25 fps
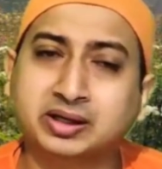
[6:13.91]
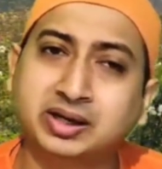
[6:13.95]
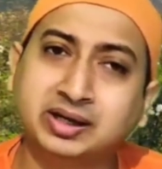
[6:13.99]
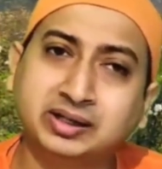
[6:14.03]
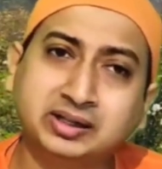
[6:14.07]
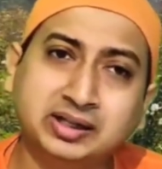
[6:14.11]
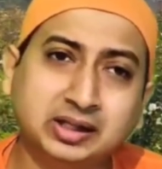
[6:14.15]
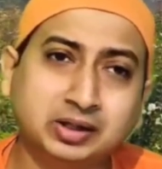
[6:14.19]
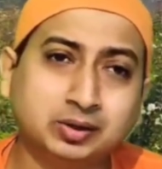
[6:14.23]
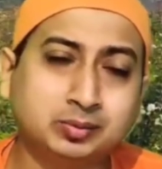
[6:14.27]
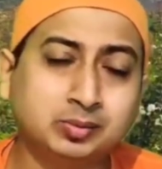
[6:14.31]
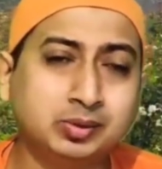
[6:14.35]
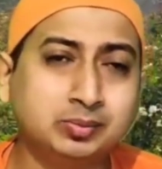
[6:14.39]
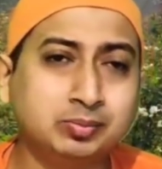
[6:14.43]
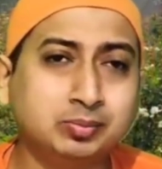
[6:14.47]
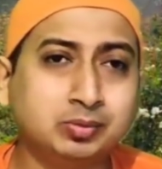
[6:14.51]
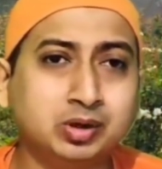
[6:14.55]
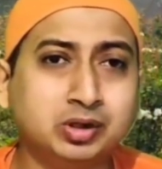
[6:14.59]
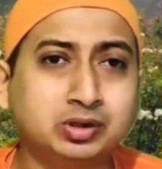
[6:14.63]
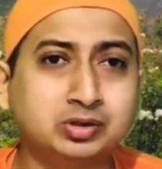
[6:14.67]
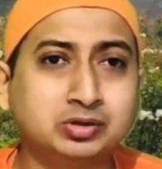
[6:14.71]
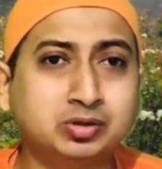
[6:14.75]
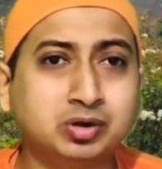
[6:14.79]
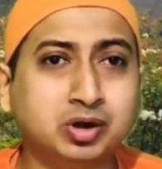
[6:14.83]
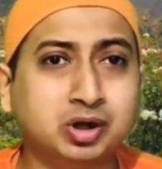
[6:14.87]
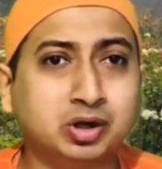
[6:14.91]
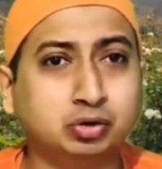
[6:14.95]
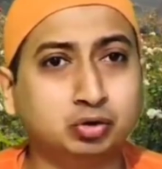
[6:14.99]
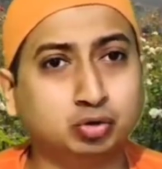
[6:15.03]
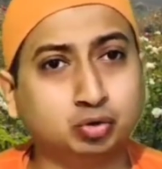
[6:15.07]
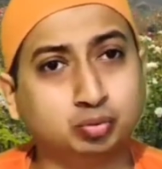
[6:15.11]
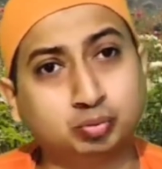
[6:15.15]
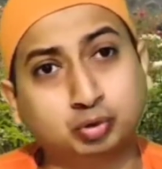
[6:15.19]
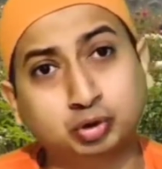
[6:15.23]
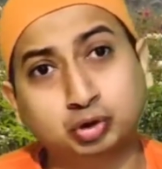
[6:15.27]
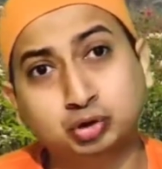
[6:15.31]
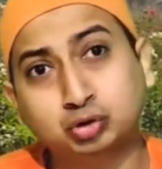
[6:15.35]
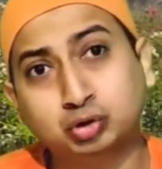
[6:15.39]
গীতা তুমি পড়েছো
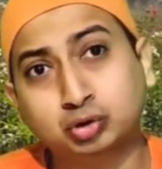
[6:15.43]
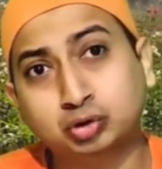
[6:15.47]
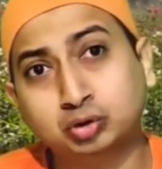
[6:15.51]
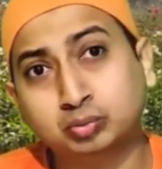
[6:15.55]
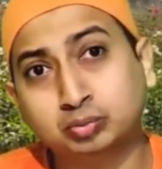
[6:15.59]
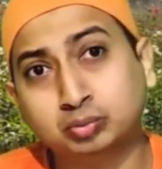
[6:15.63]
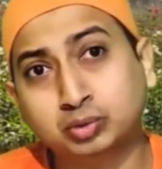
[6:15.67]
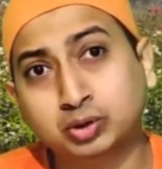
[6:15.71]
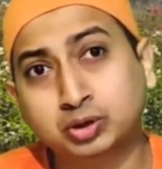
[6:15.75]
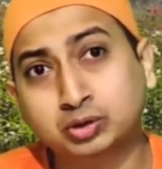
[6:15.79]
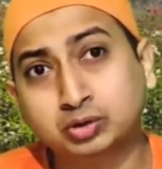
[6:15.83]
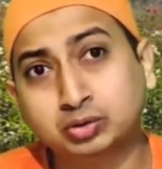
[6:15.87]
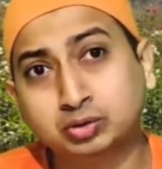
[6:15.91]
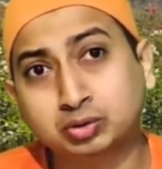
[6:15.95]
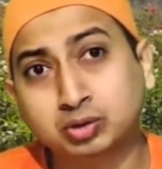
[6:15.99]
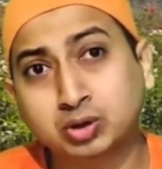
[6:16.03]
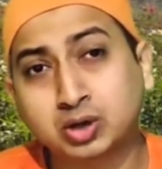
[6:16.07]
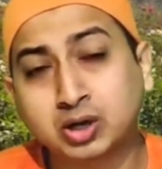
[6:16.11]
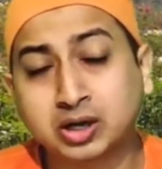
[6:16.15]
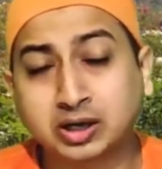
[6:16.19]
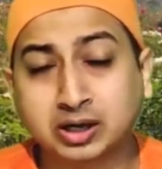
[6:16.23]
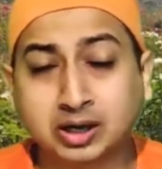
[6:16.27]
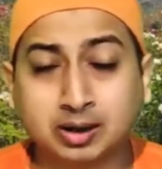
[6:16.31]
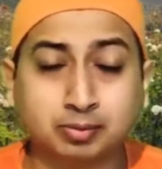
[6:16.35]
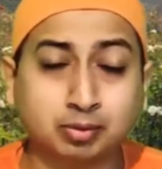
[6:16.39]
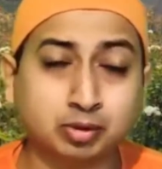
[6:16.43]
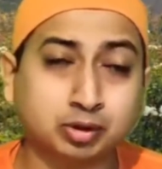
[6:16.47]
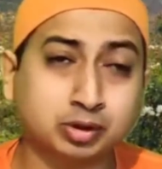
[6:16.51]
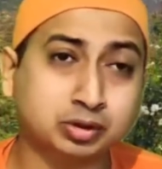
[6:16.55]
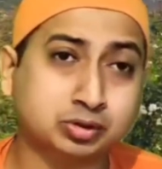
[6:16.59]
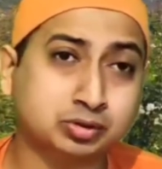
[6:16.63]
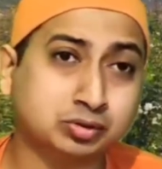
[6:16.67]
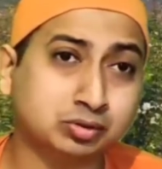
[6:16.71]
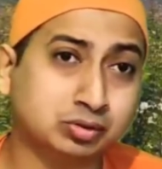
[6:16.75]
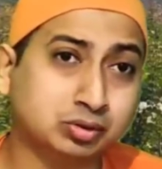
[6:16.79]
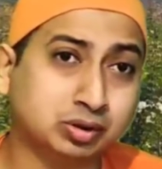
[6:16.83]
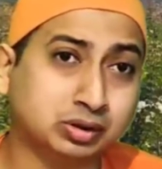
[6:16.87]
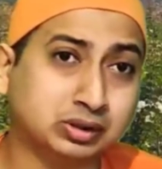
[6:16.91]
হয়তো উপনিষদও পড়েছো
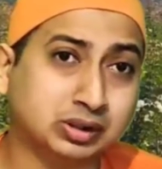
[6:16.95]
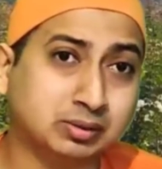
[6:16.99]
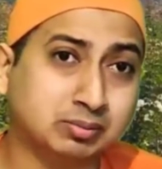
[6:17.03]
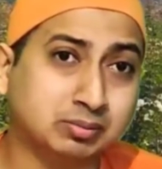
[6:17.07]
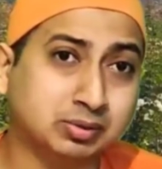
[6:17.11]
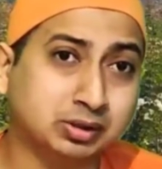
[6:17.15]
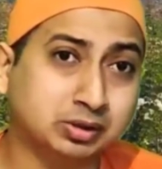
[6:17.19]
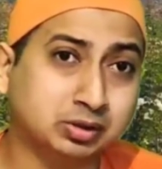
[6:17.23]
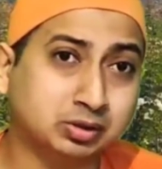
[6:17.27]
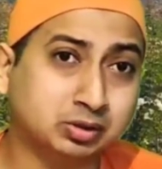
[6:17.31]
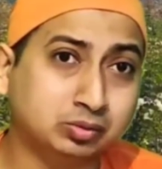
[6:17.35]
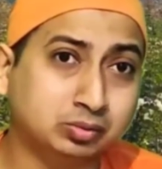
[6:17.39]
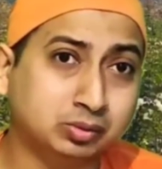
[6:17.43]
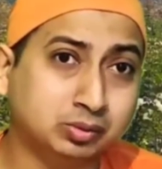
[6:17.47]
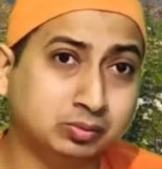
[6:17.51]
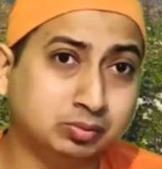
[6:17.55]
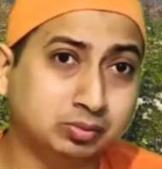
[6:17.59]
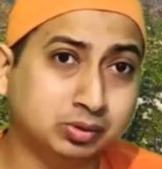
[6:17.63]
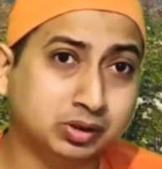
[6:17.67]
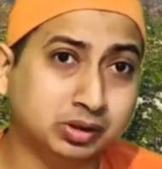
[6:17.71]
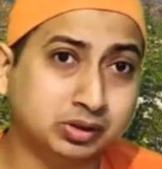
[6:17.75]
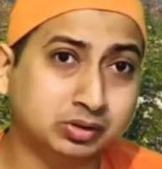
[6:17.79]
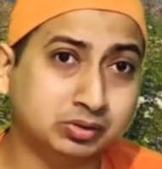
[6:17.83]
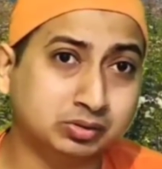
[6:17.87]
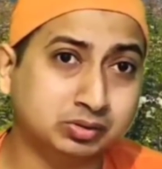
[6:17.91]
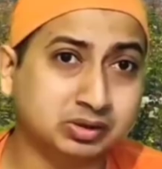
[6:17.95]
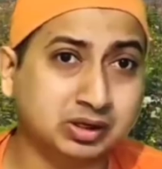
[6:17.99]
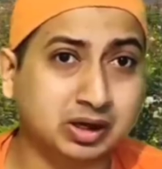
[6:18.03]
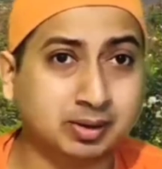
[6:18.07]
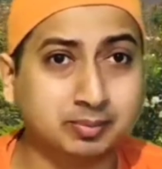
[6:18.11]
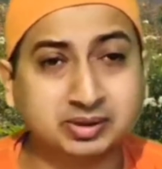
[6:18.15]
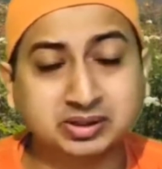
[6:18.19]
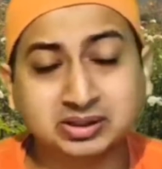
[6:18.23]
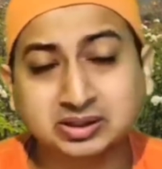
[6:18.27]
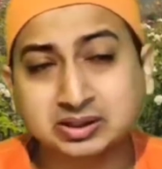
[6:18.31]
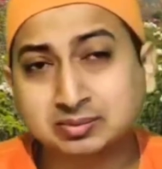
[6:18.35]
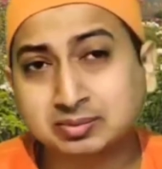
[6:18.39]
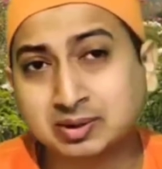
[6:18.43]
রামকৃষ্ণ কথামৃত তুমি পড়েছো
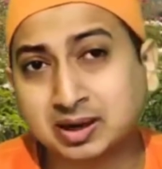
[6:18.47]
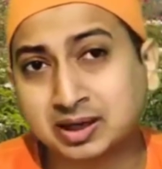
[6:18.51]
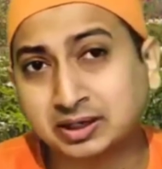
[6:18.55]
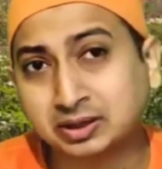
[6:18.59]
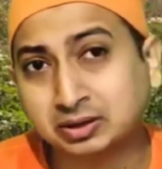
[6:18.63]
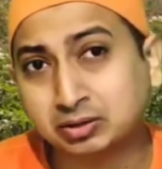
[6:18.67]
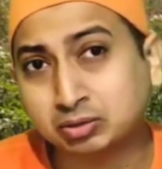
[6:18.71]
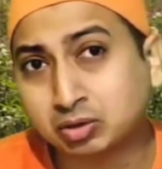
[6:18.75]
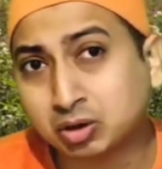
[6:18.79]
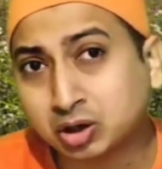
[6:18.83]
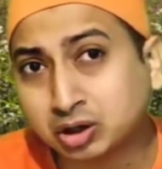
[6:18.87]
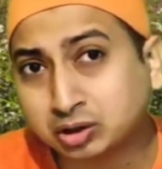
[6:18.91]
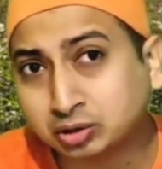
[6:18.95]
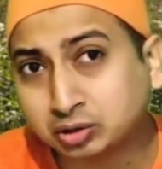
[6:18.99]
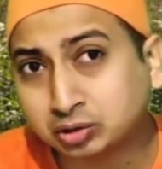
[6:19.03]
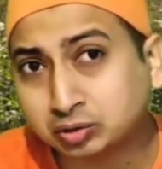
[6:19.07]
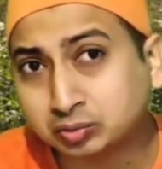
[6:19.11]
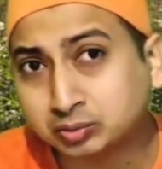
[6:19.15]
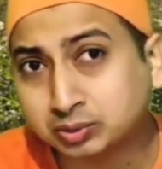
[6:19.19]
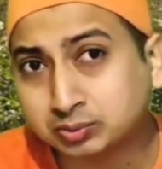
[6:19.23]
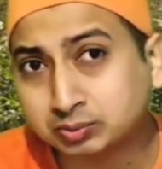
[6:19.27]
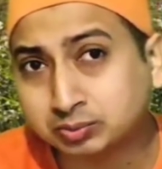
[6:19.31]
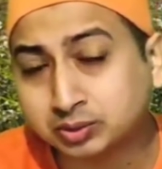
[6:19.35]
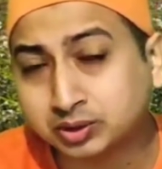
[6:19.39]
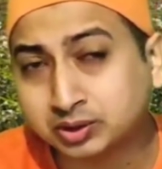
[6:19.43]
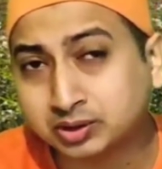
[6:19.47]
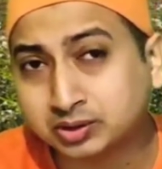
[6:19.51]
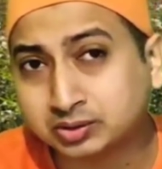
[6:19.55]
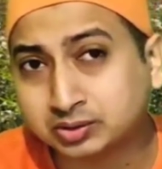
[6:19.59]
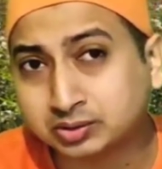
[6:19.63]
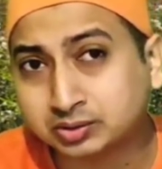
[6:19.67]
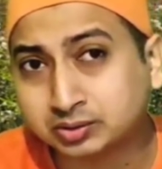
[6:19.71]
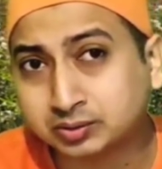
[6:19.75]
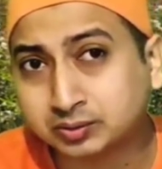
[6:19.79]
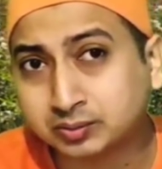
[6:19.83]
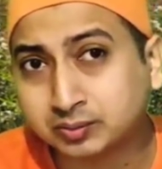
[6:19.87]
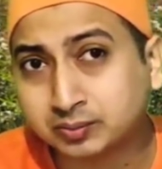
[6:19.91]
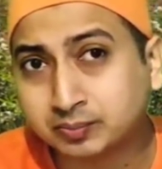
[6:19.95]
স্বামীজির বাণীও হয়তো তুমি
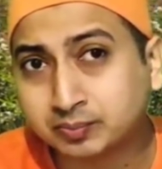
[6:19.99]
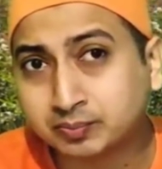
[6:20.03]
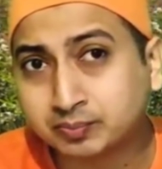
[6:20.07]
পড়েছো